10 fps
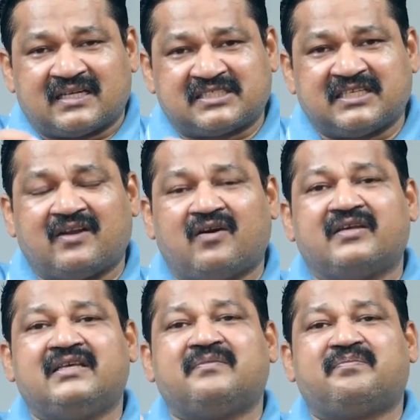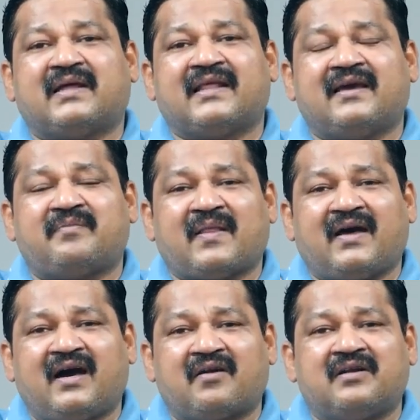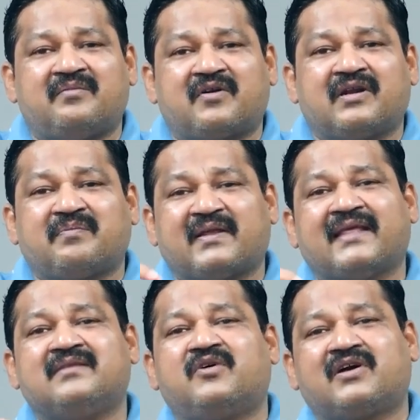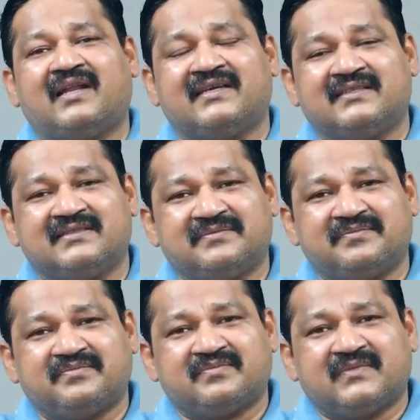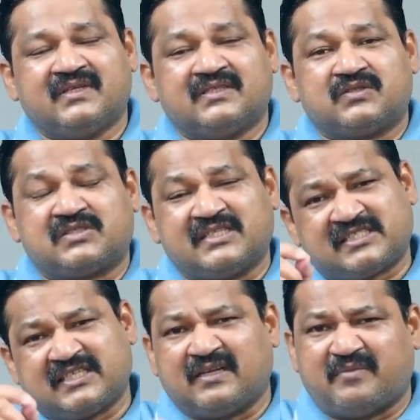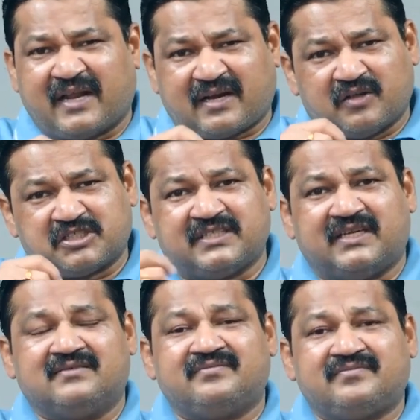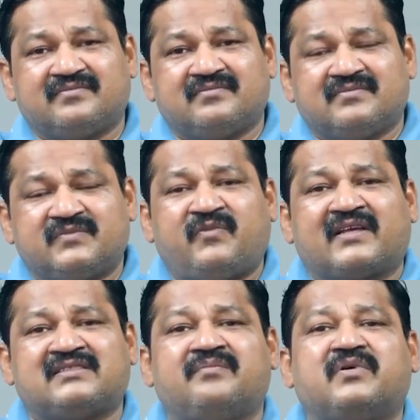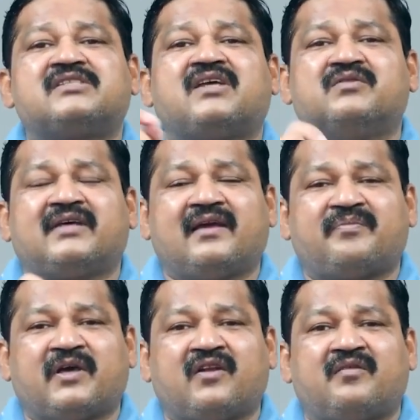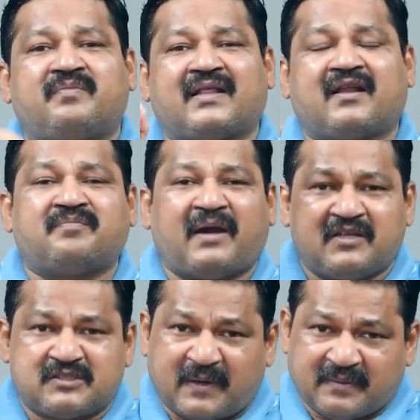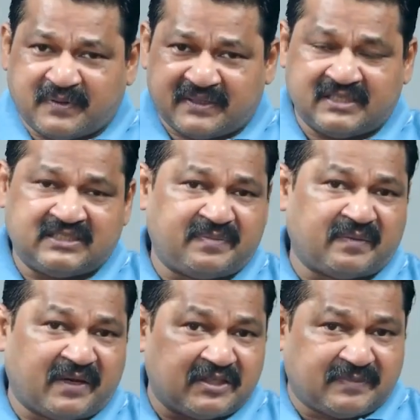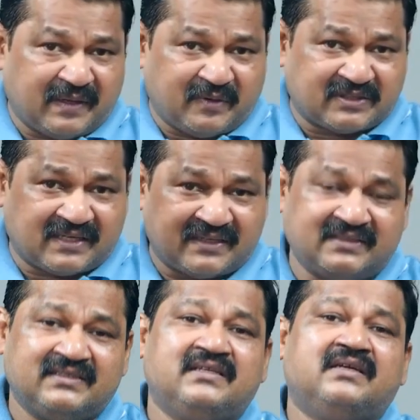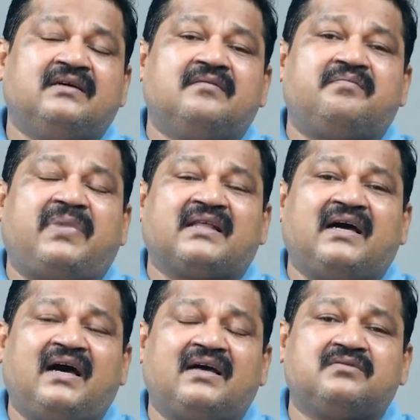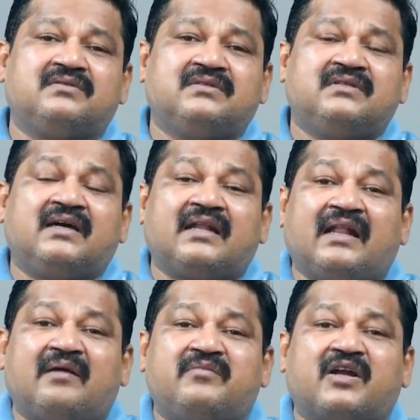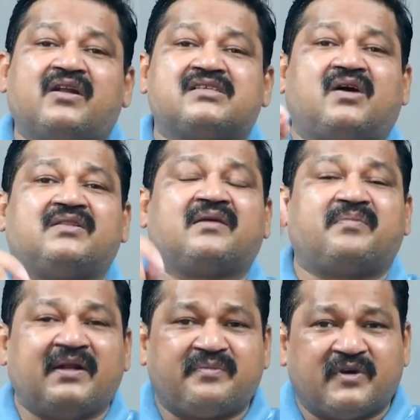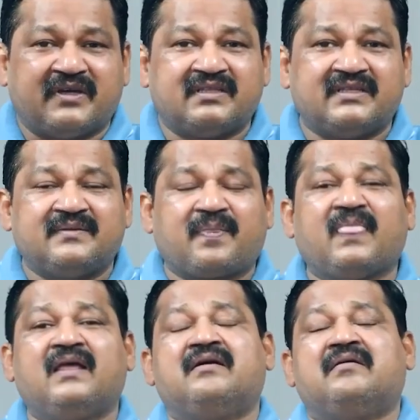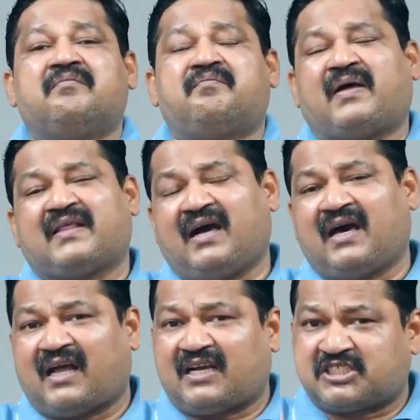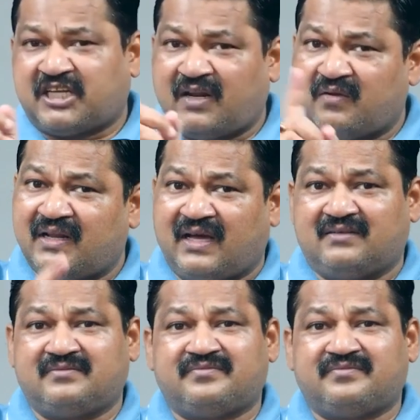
రష్యాలో ఈ పద పదహారో నంబరుని పదహైదు ముక్కలైంది సో సిక్స్టీన్ నెంబర్ ఎక్కడొచ్చినా ఫర్ ఎగ్జాంపుల్ సౌందర్య పేరులో పదహారు పైనుంచి పడిపోయింది నేను చెప్పే పైనుంచి పడిపోతారని పదహారు నంబరున్న సౌందర్య పడిపోయింది పదహారు అక్షరాలున్న